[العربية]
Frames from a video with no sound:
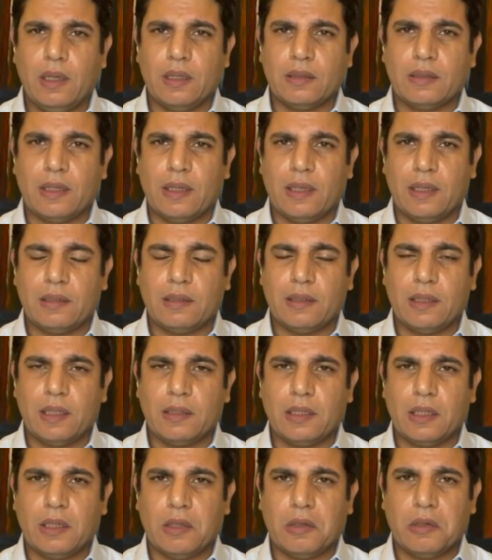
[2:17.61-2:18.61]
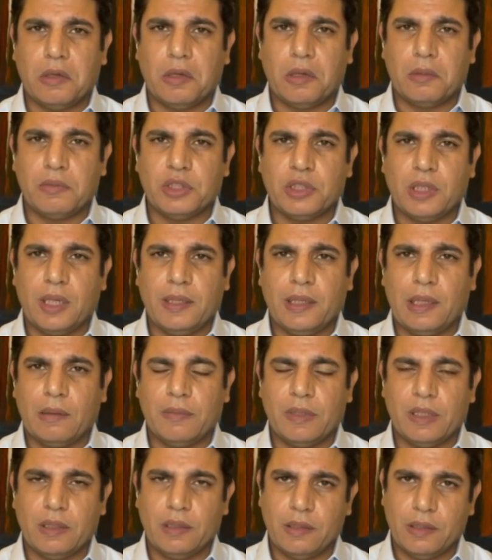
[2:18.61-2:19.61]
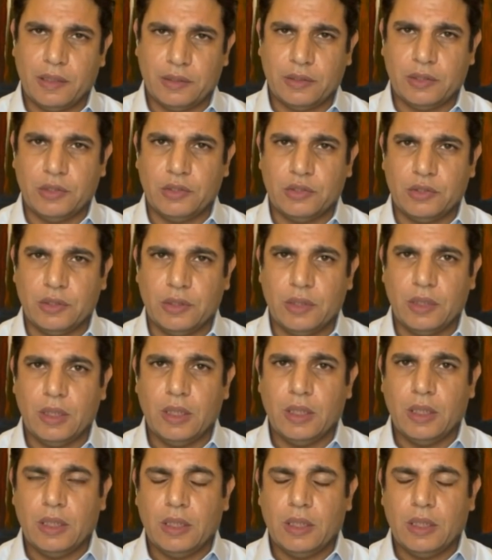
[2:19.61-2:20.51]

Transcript: اعتقدت هذا القرار مش رح يعمل نتيجه